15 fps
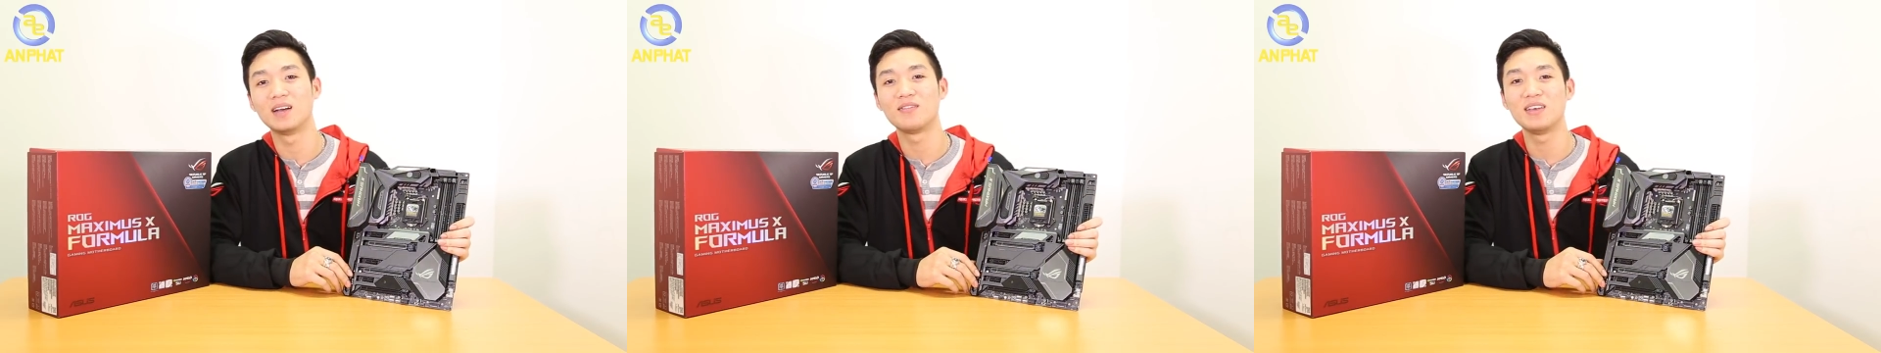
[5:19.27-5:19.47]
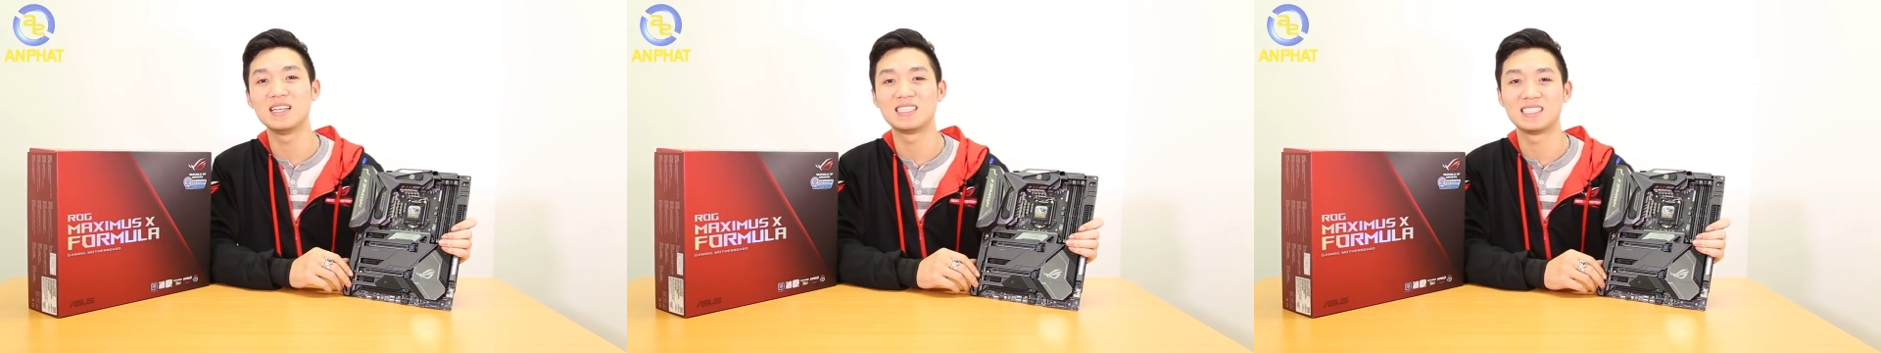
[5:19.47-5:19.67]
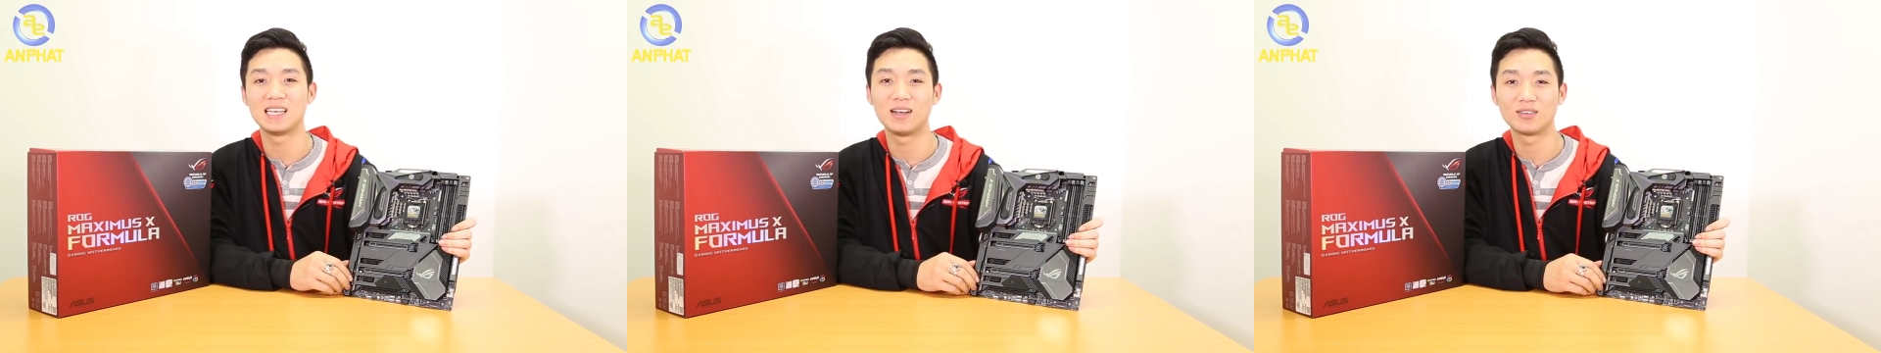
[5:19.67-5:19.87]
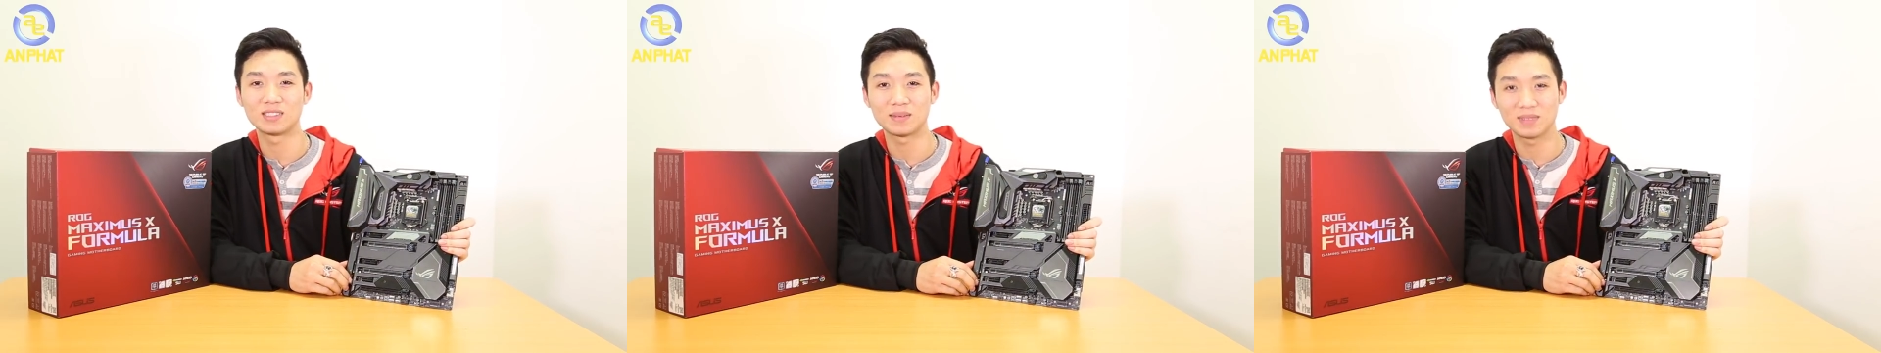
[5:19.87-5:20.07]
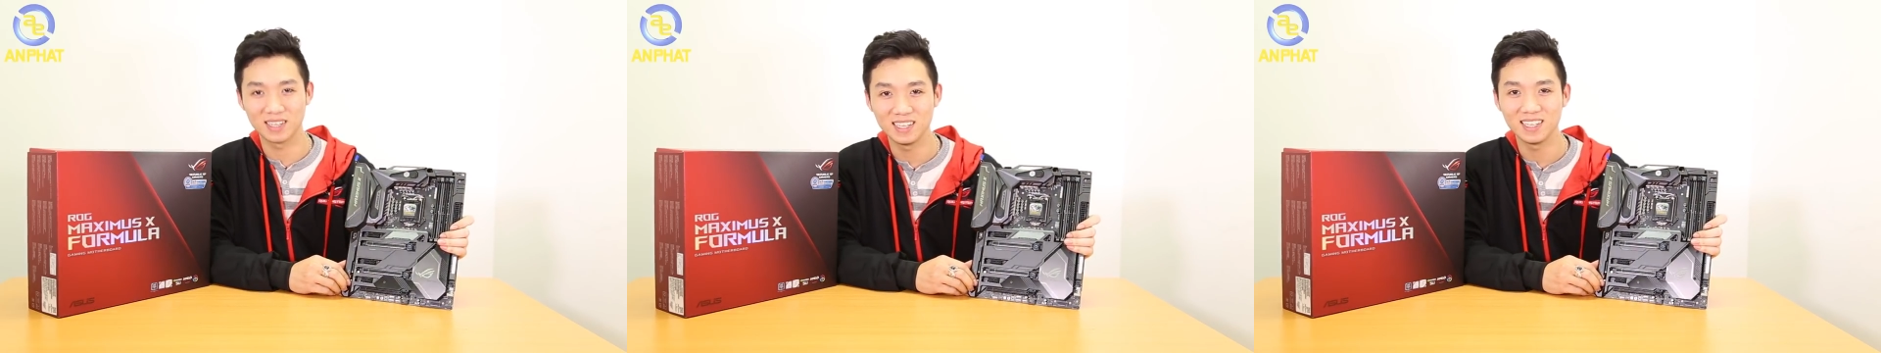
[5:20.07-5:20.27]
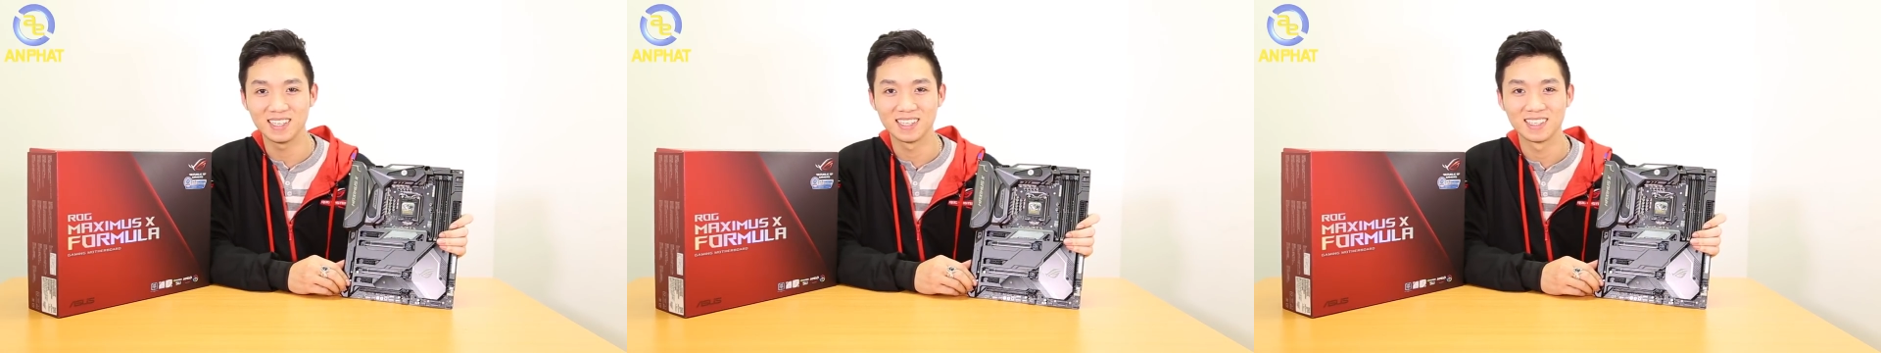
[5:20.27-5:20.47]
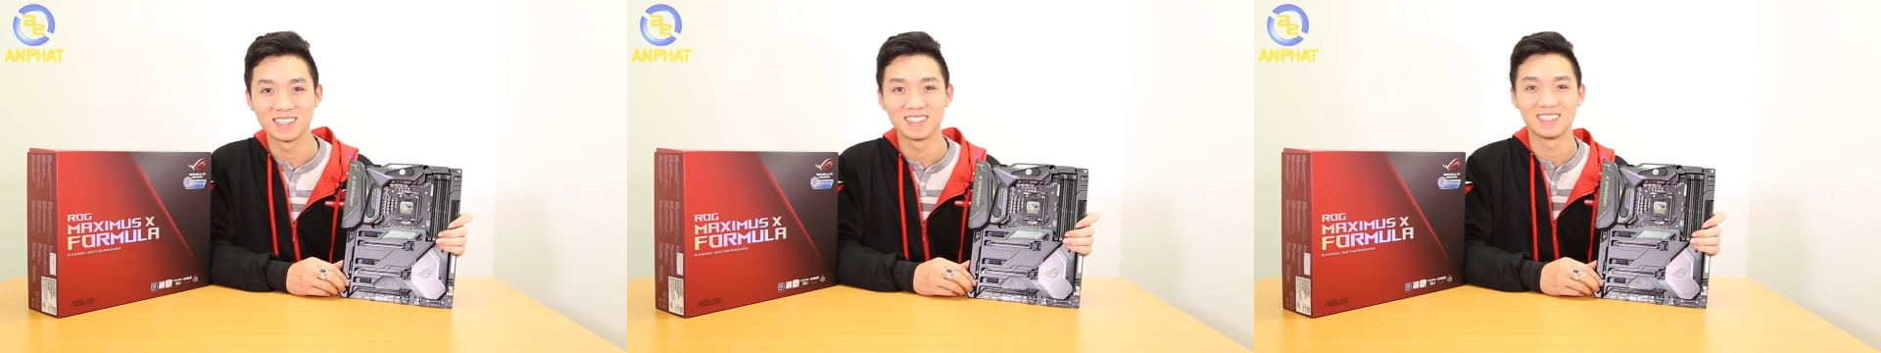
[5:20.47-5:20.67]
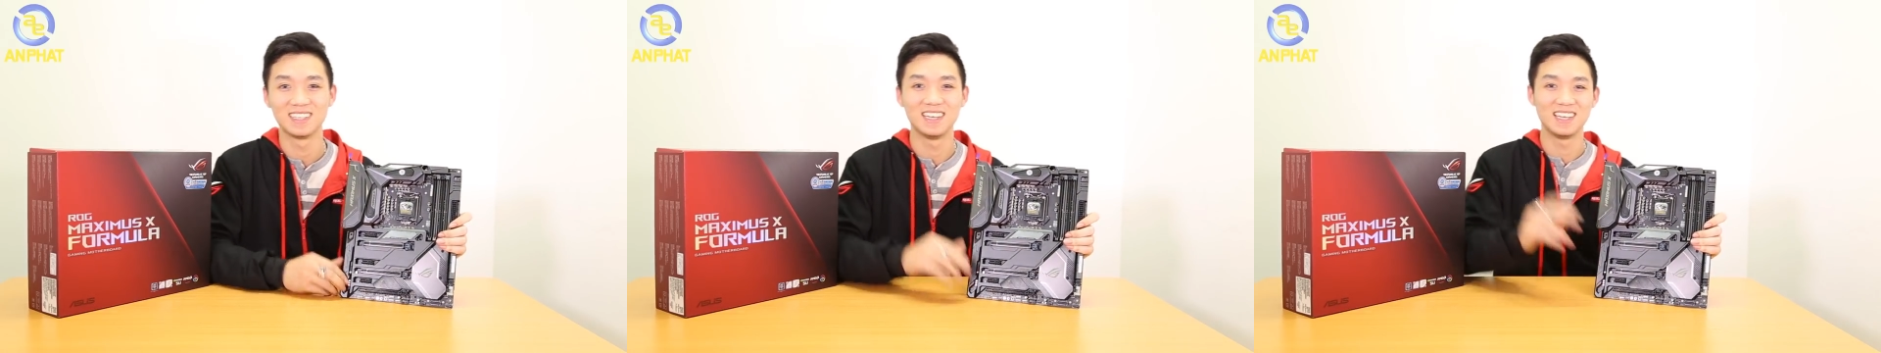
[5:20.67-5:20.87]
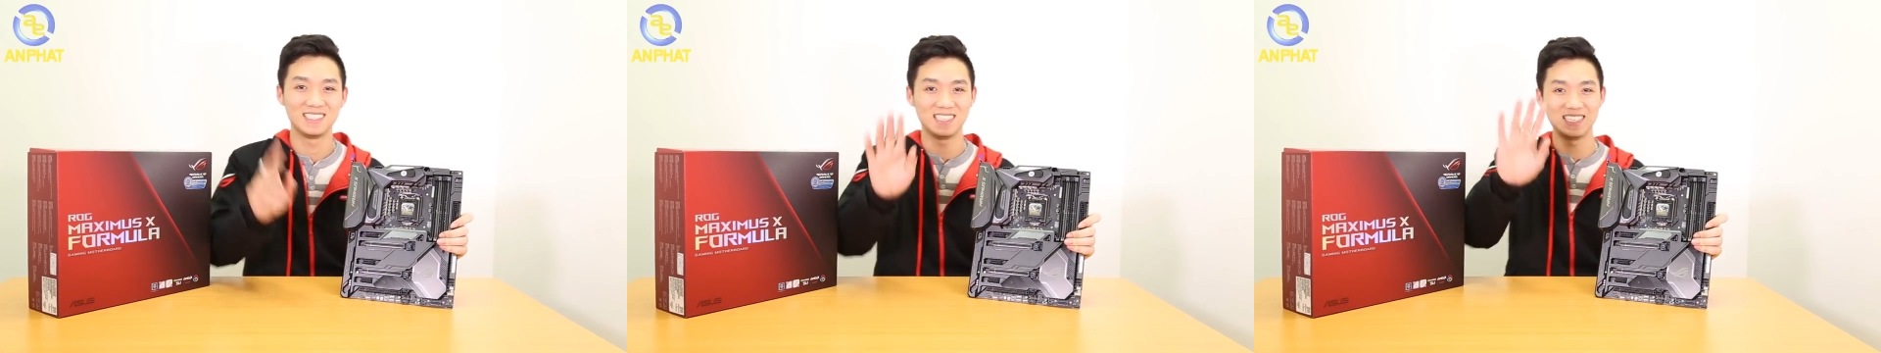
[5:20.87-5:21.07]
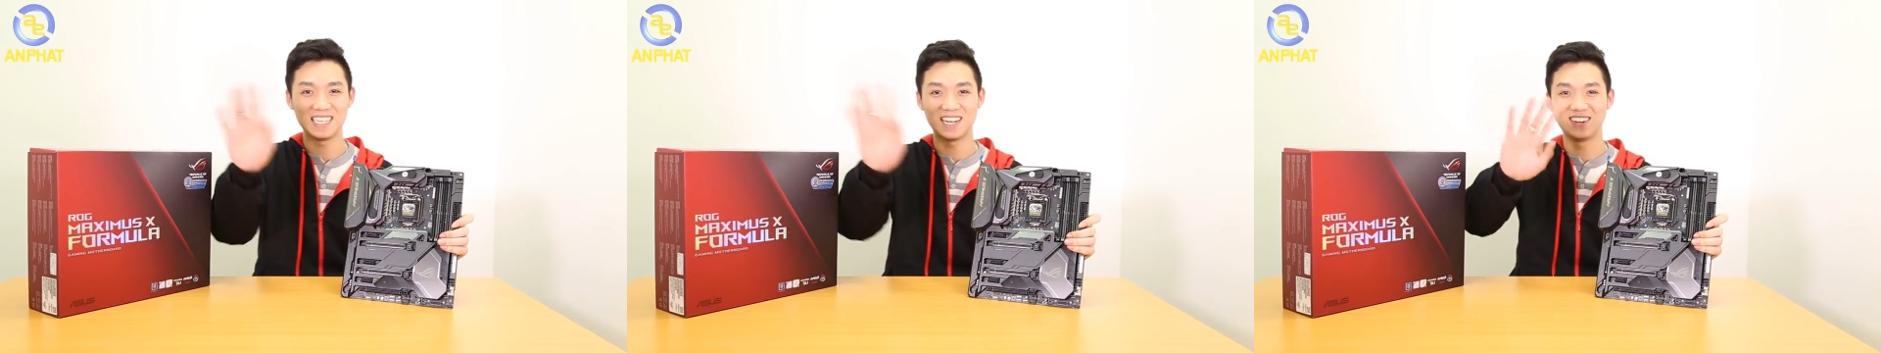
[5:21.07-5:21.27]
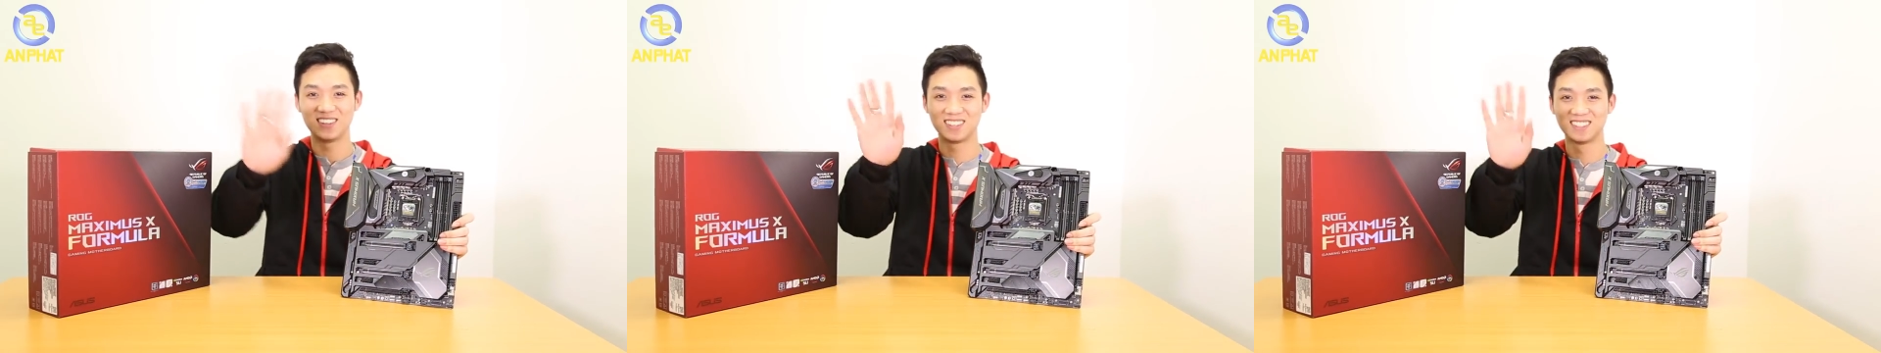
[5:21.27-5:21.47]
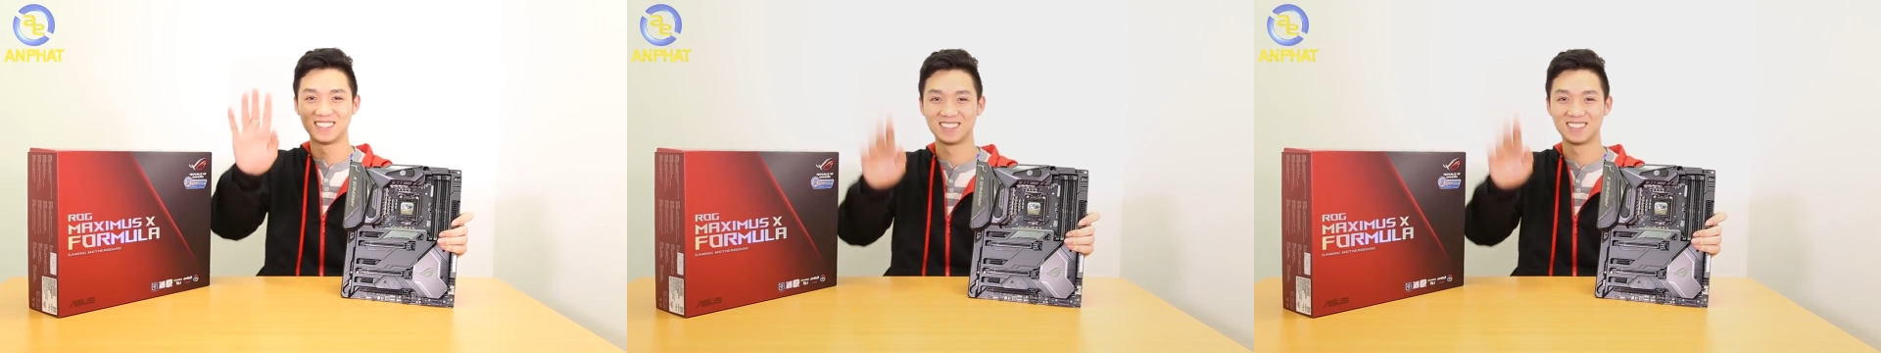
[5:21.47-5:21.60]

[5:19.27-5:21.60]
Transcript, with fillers: video sắp tới. Xin chào!